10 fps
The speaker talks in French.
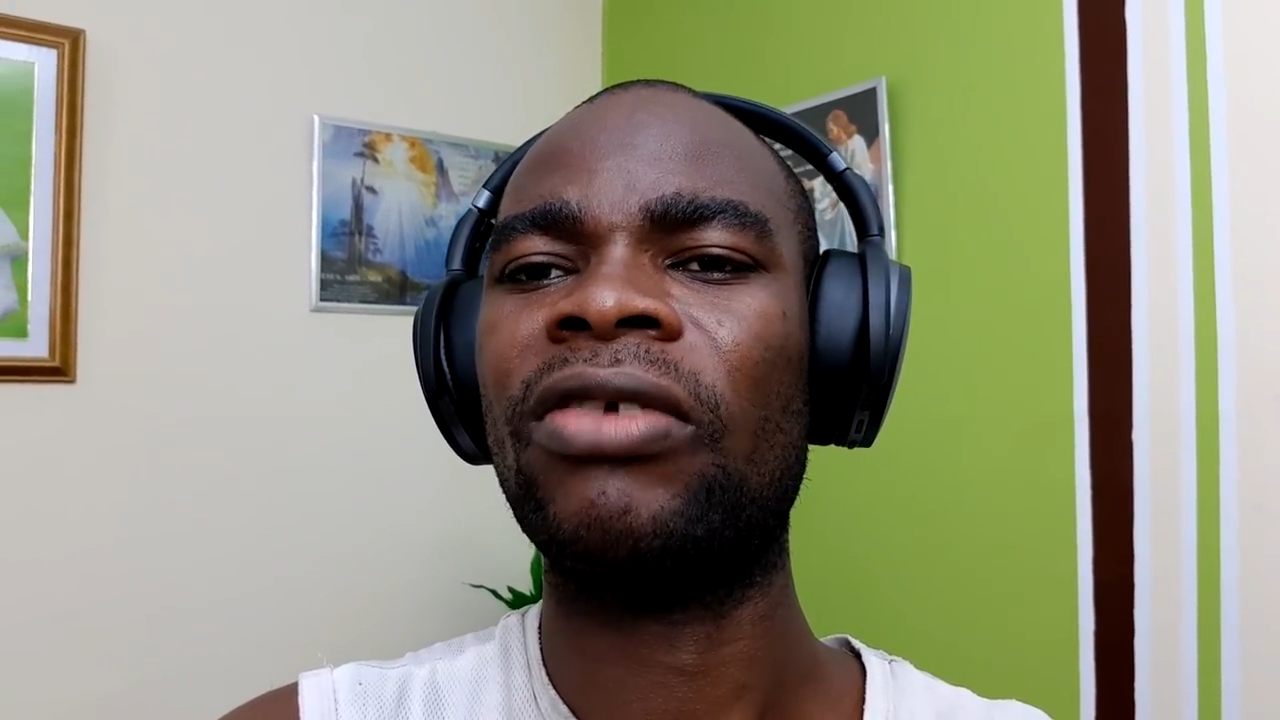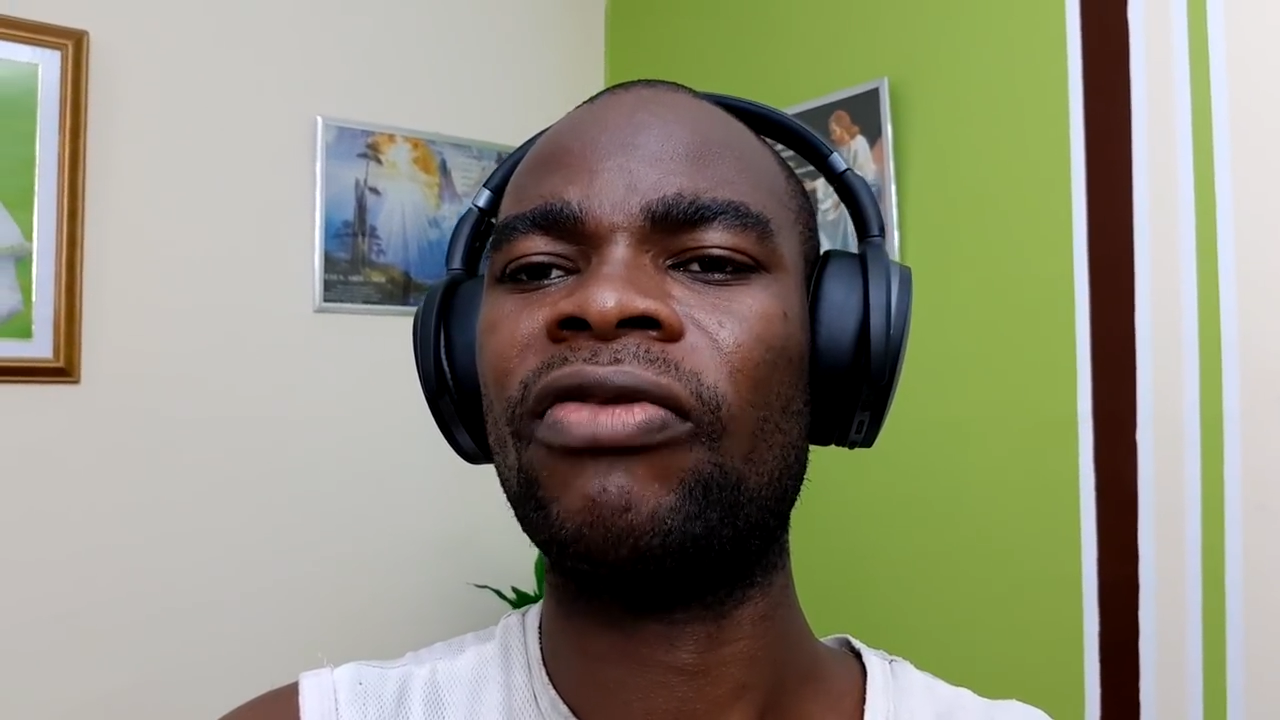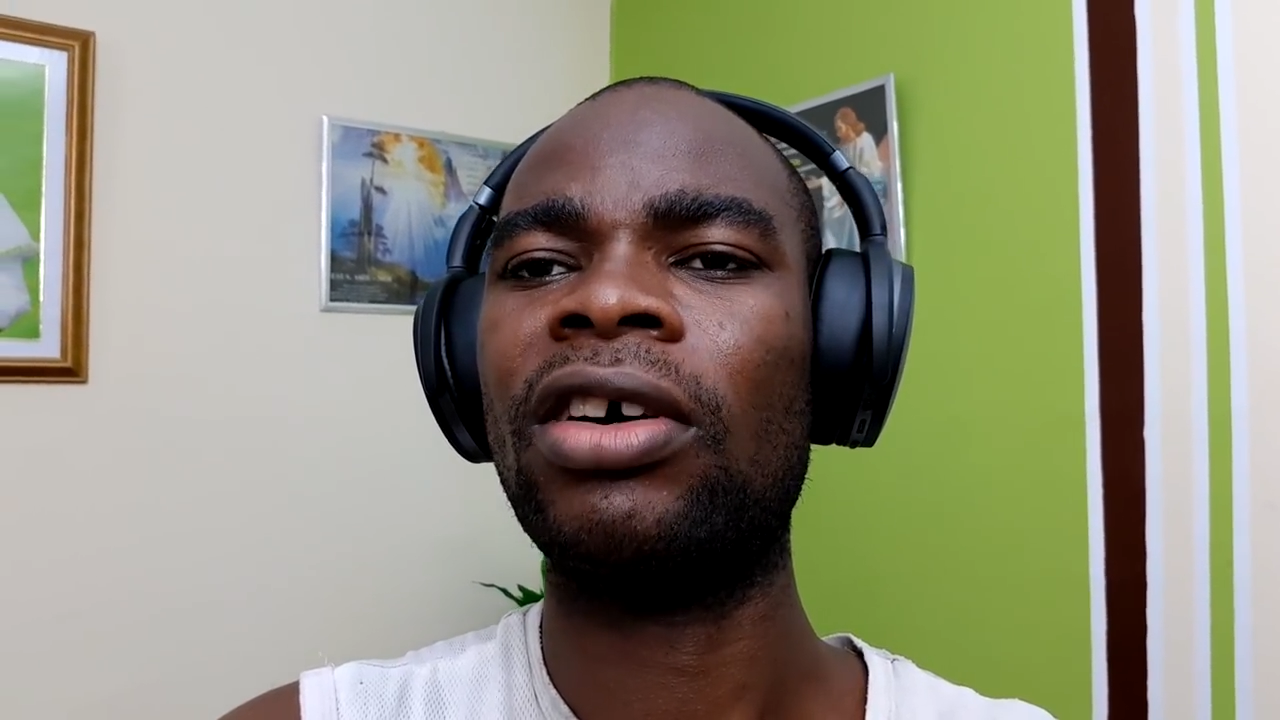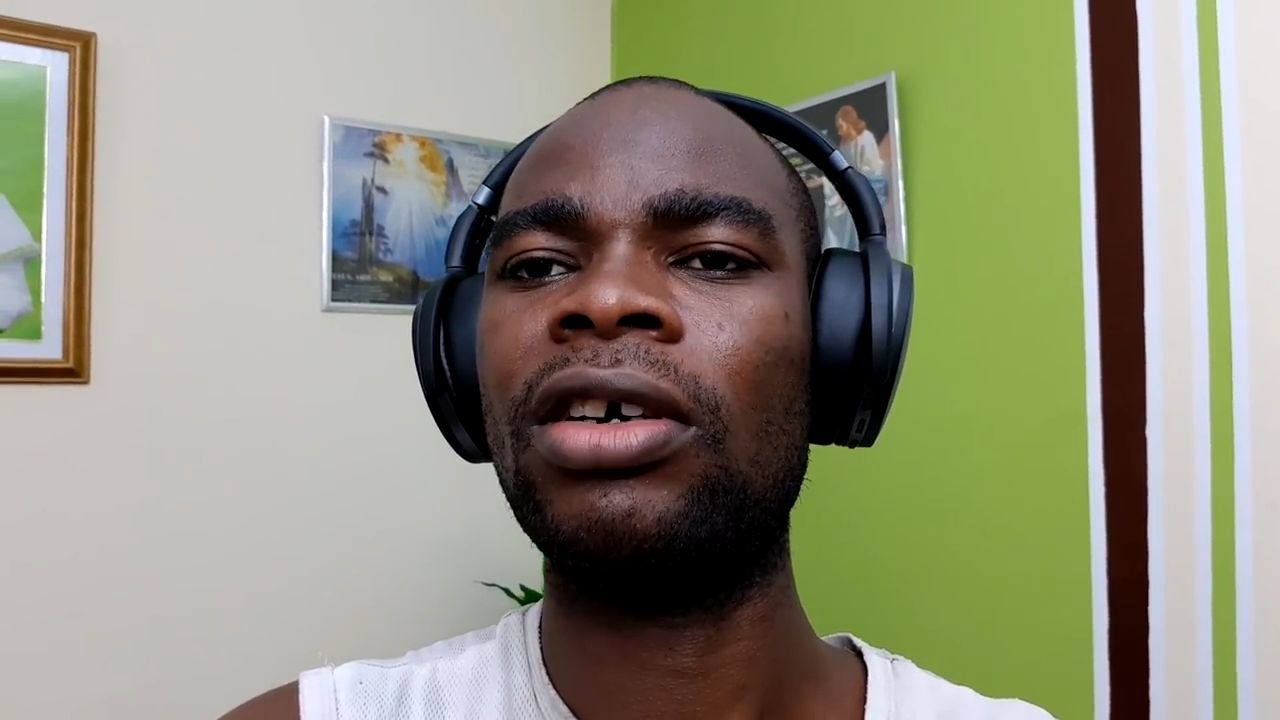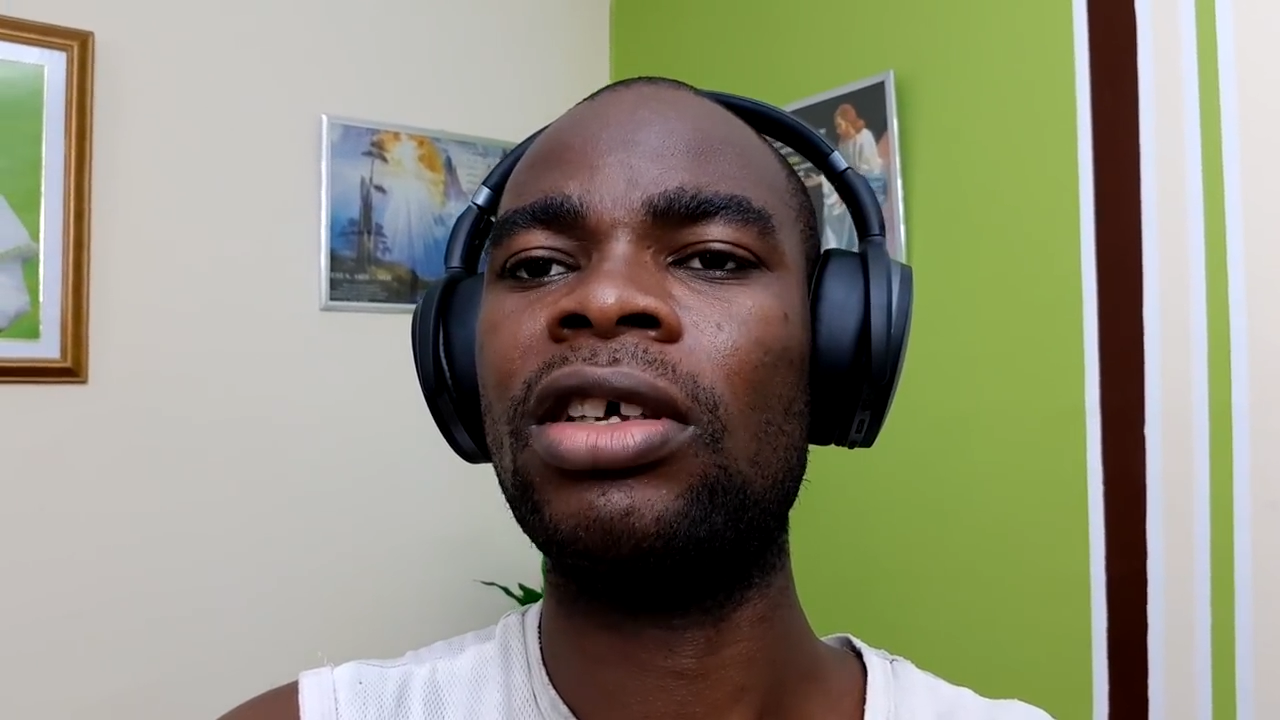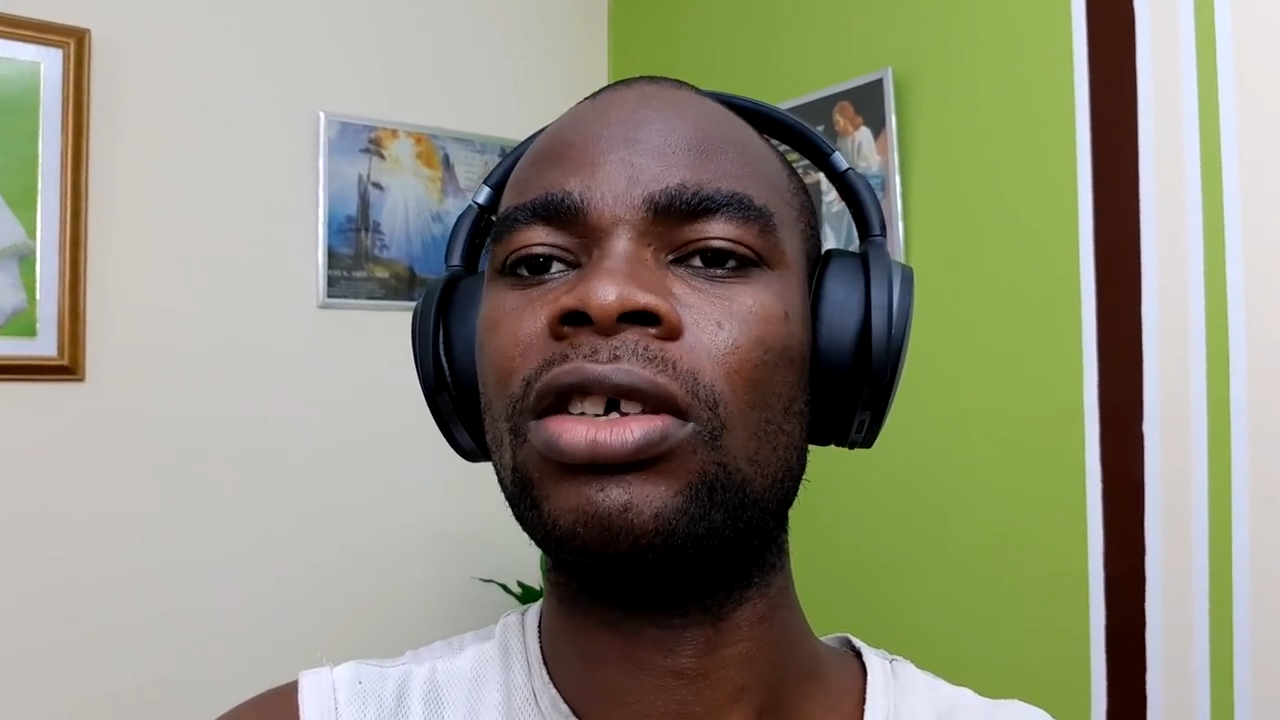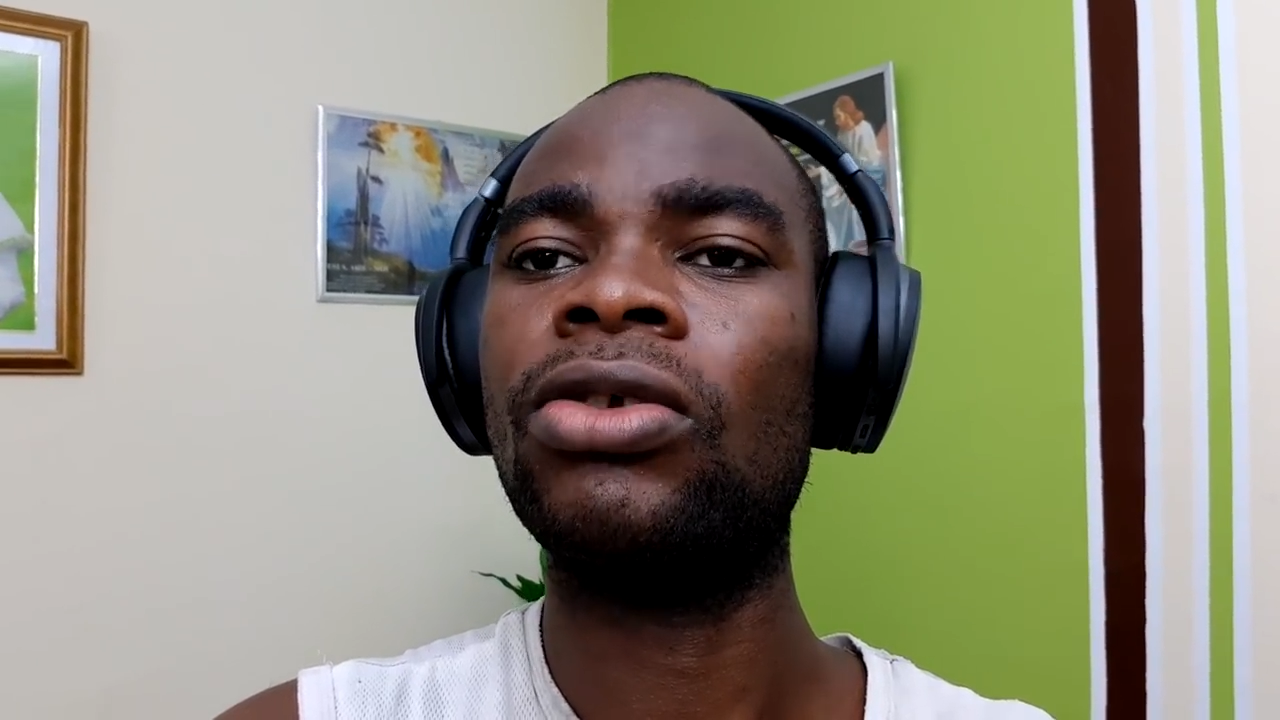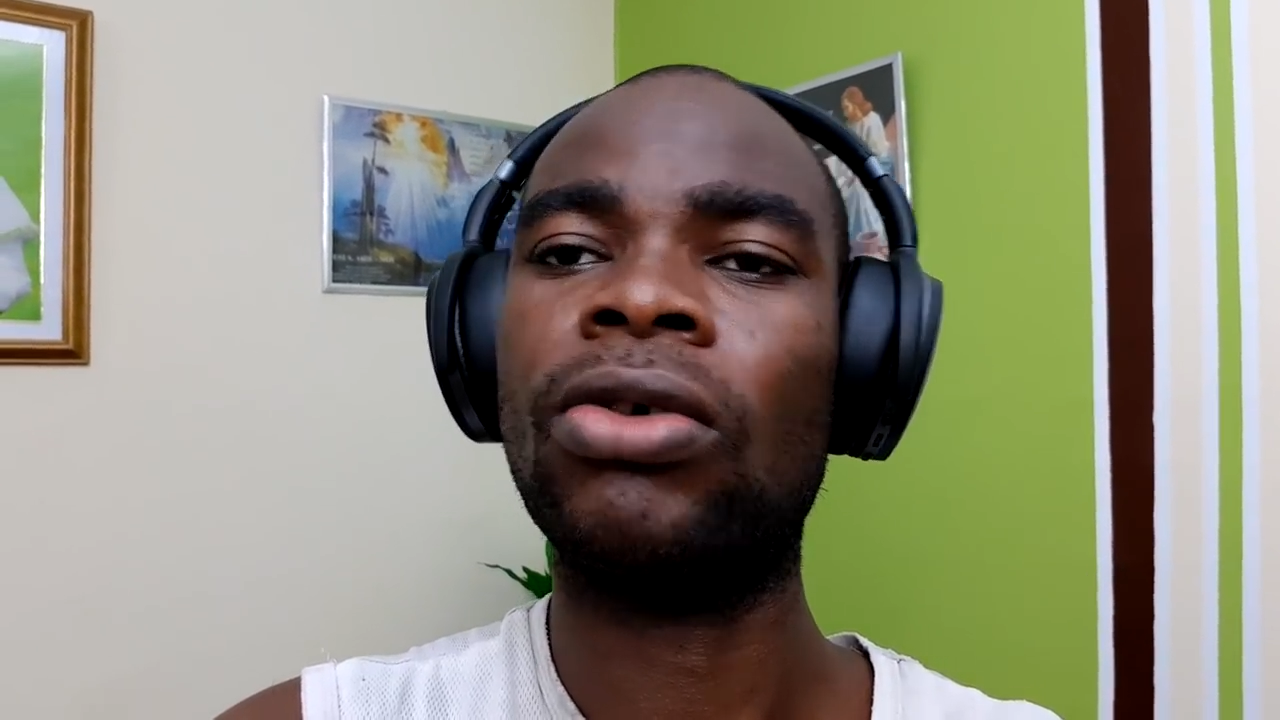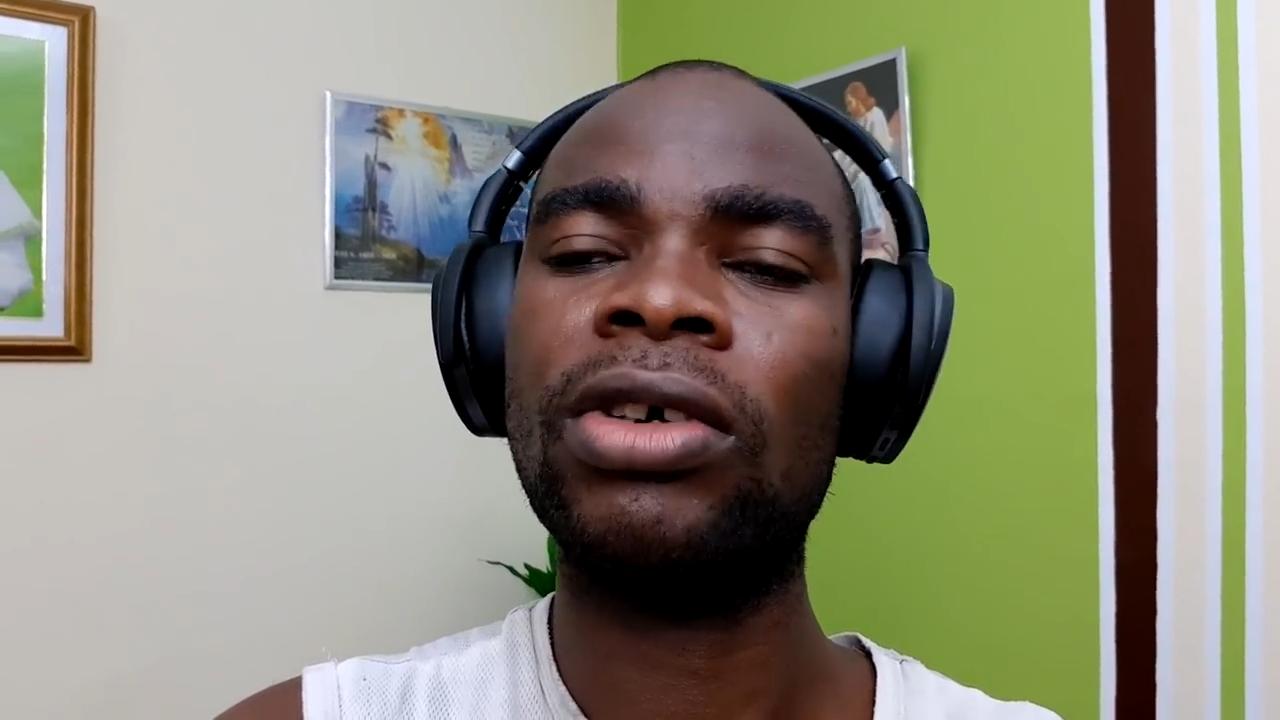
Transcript: enfants, ils